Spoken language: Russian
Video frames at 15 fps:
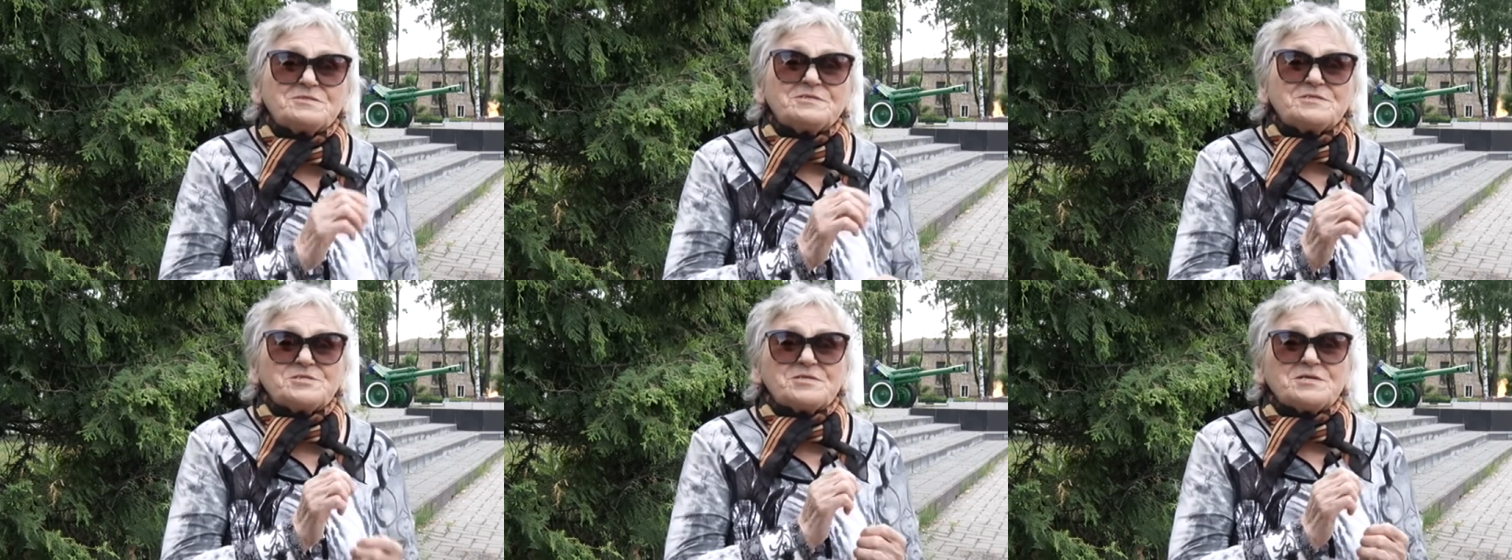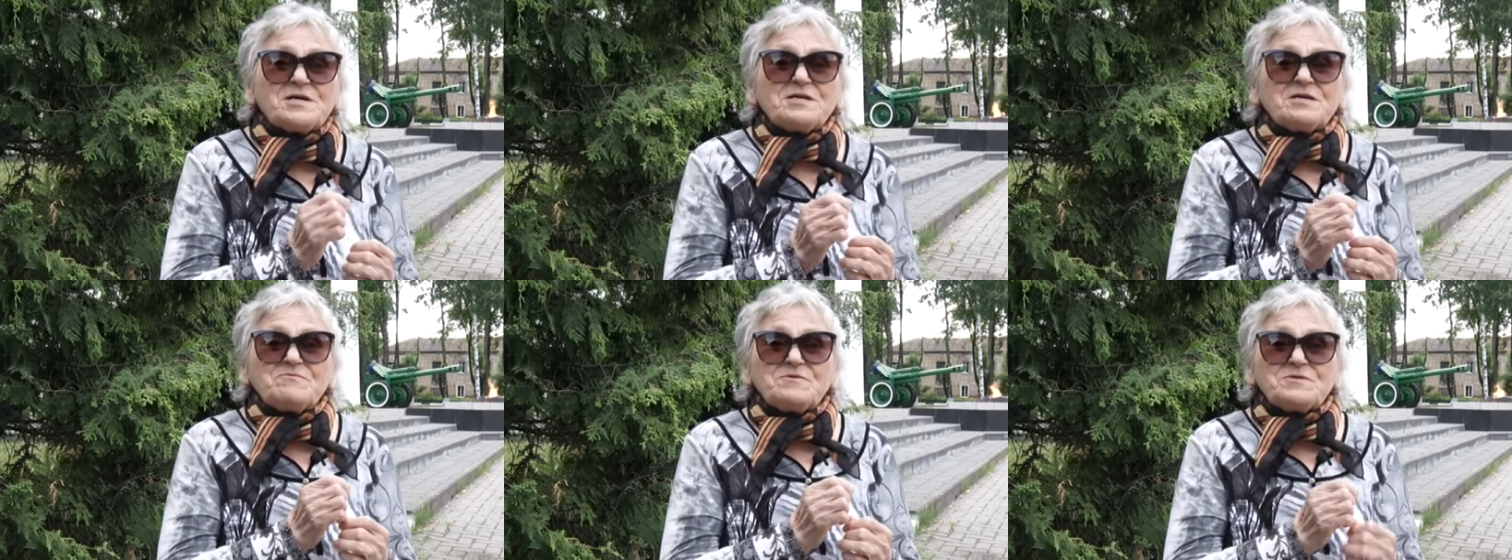
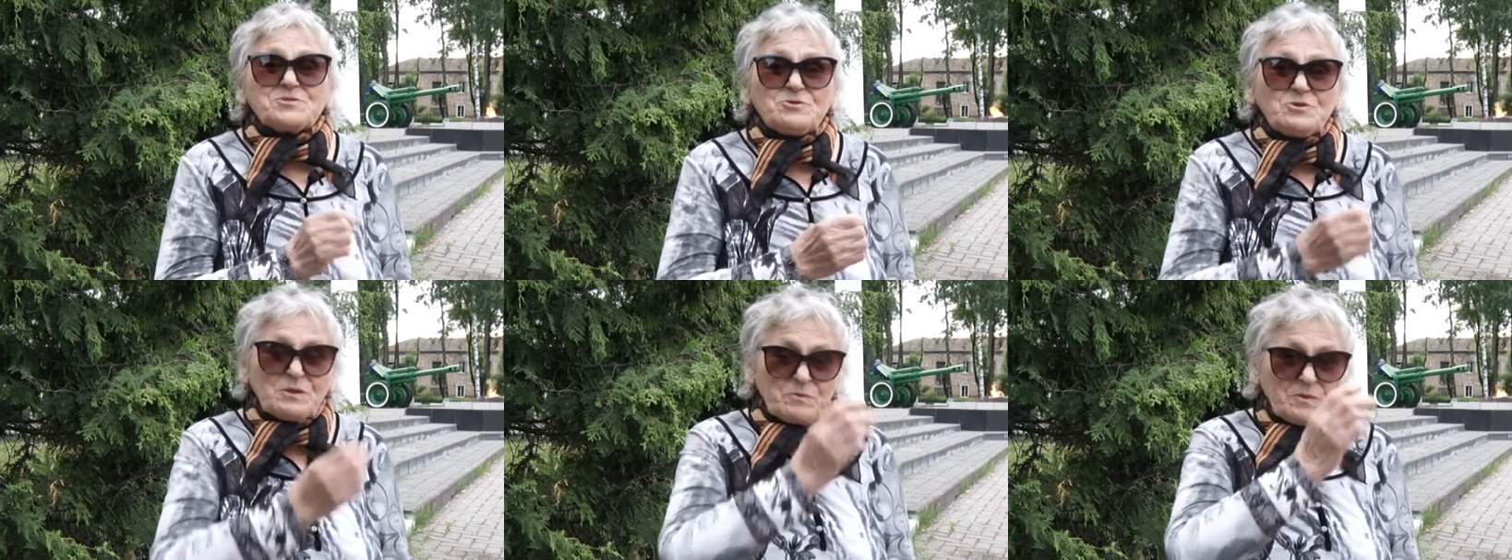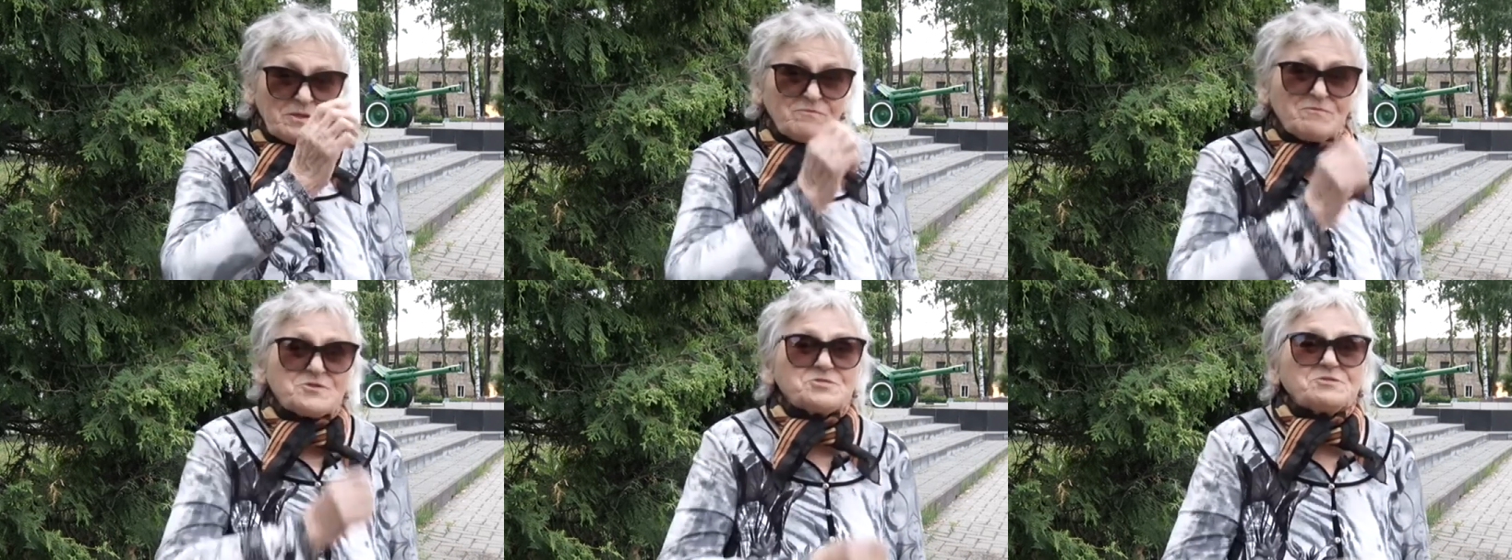зажигали фитилек,
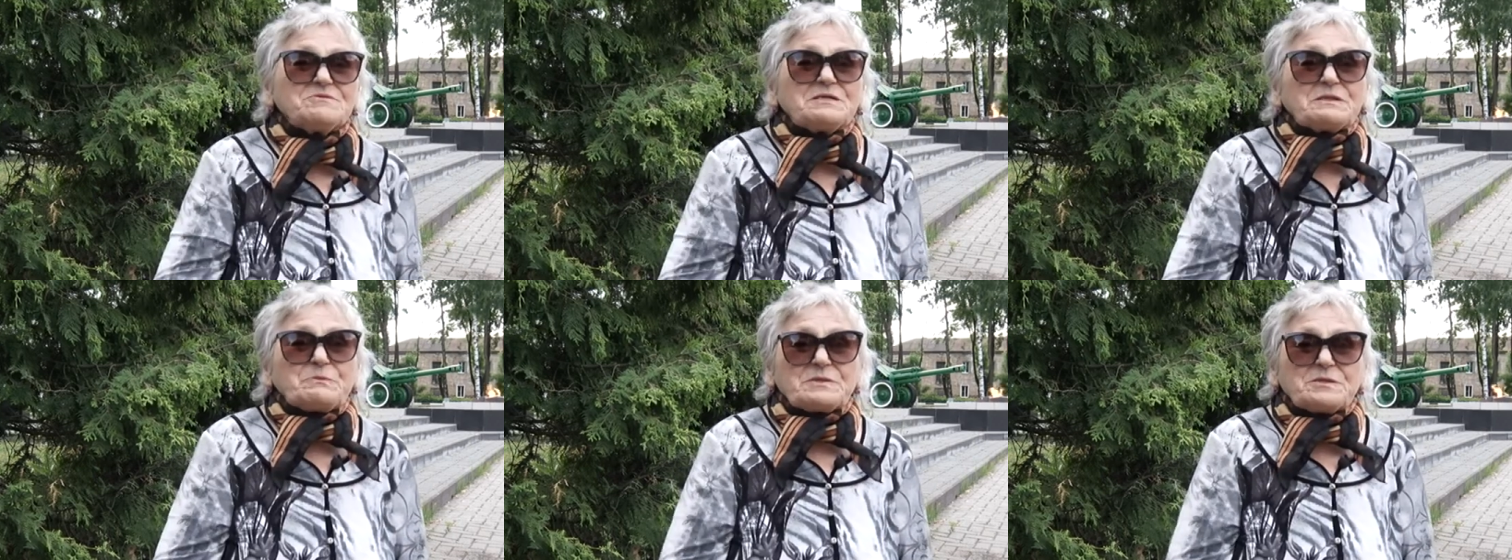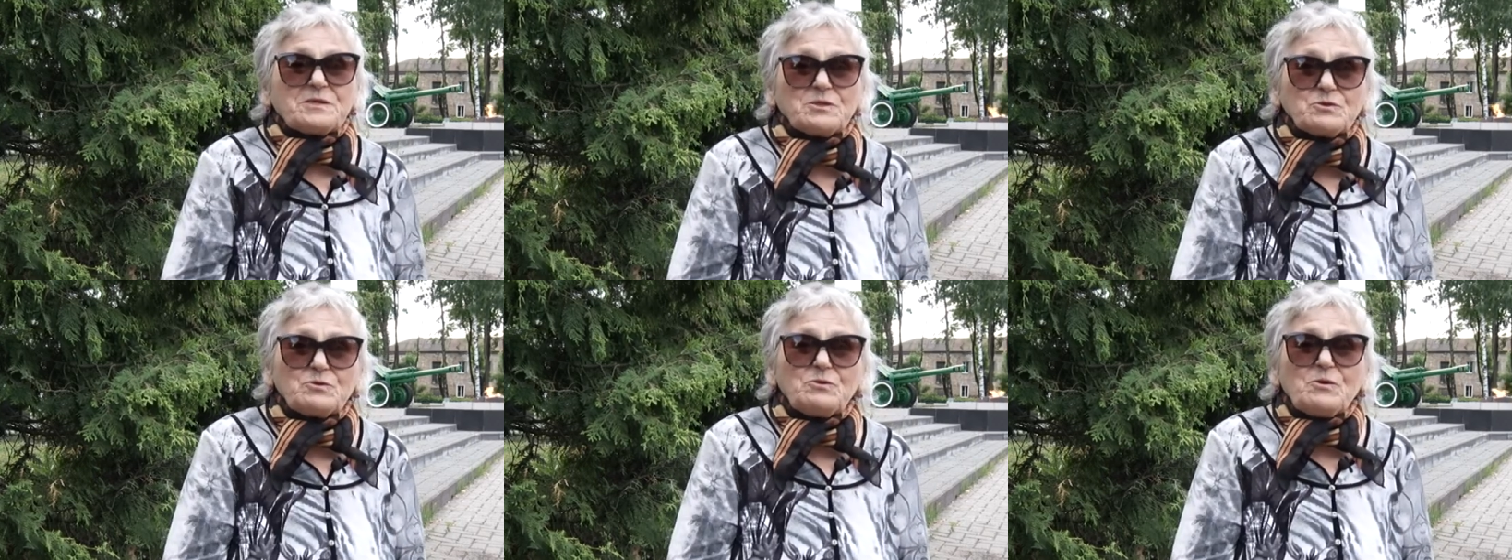подвешивали к
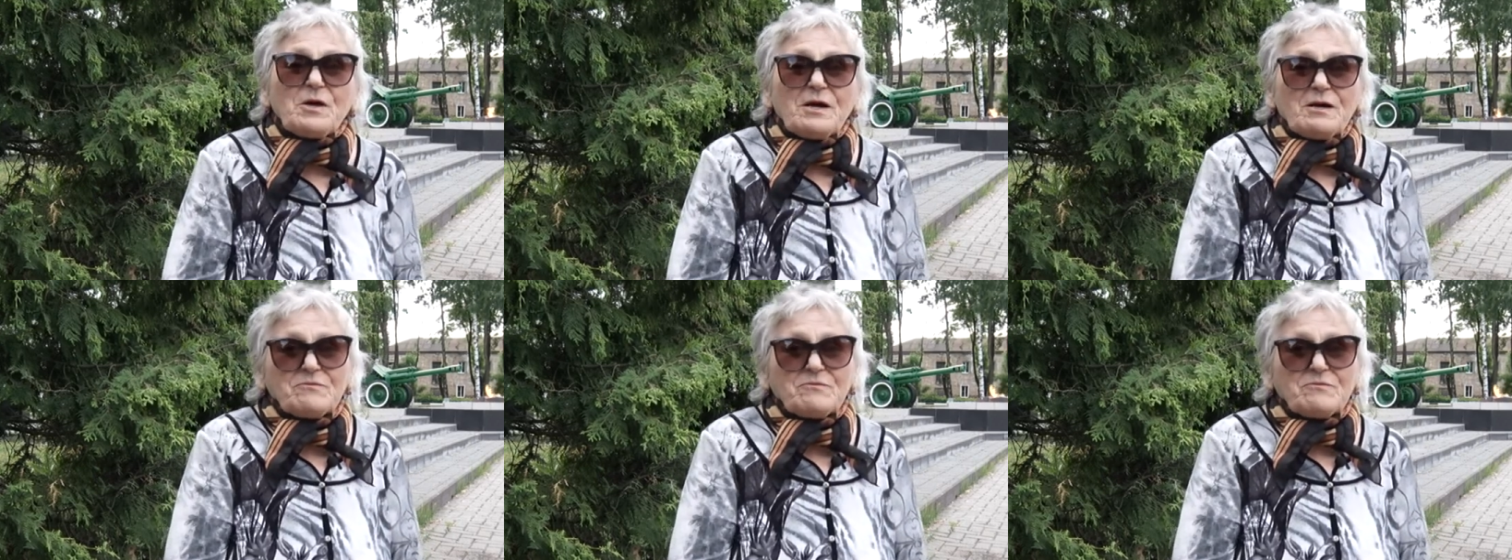потолку.